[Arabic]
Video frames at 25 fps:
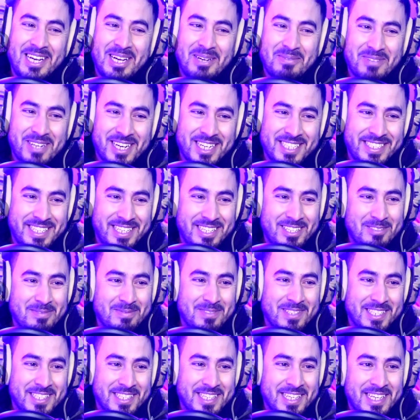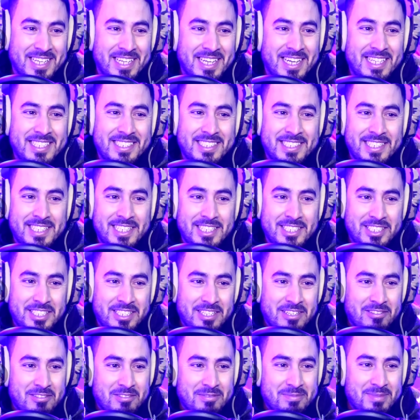عبرات عليهم هذه الزليج
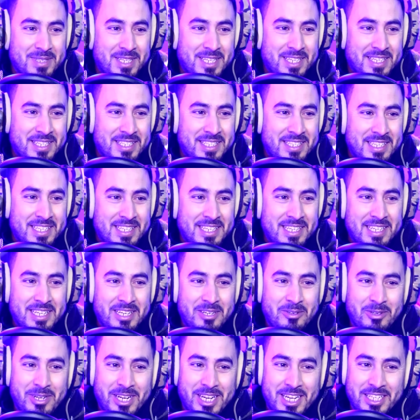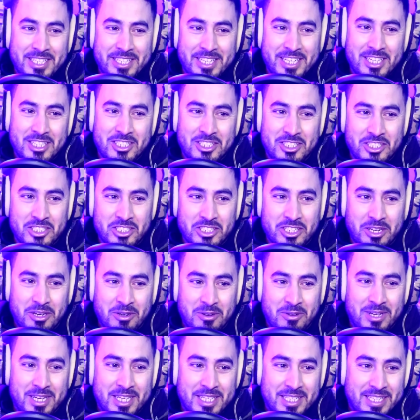ديالكم اوراق ديال الشجر
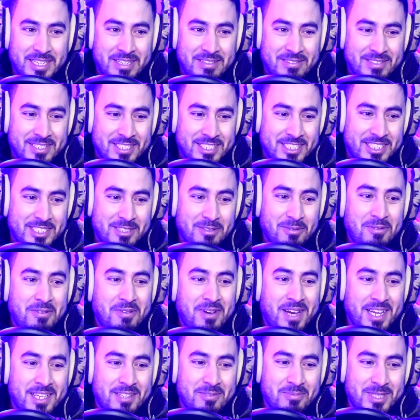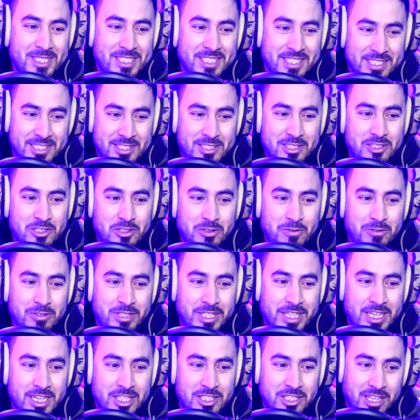وهذا وهذا الشيء وعاد ما نشوفوا
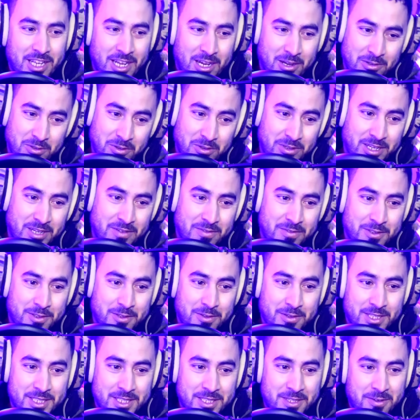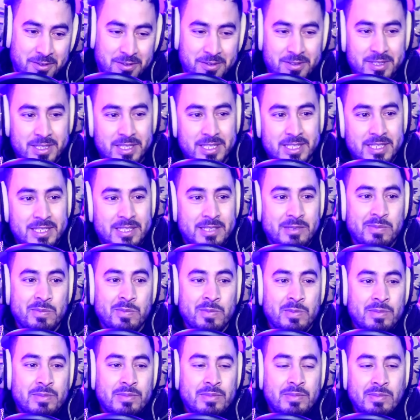ديالاش عاودوا لنا الفيديو آه، زيرو
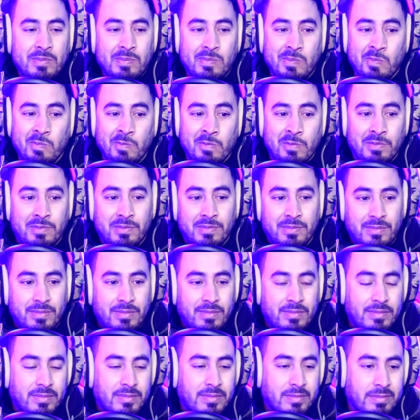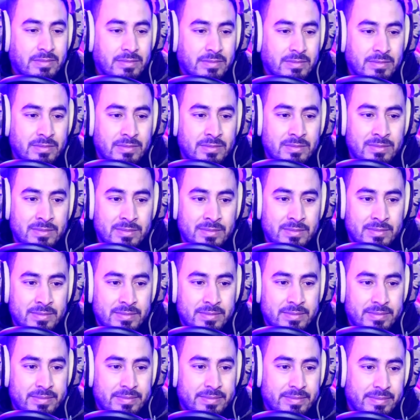ها الكراغله
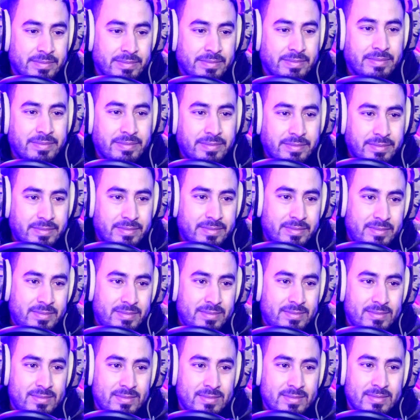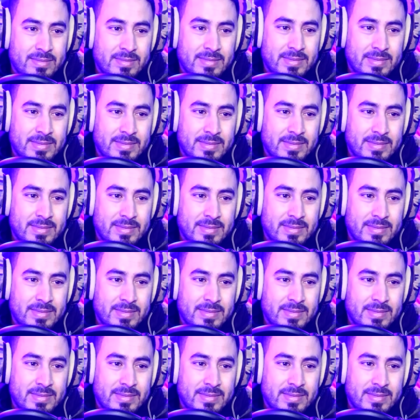ها هو الزليج ديالكم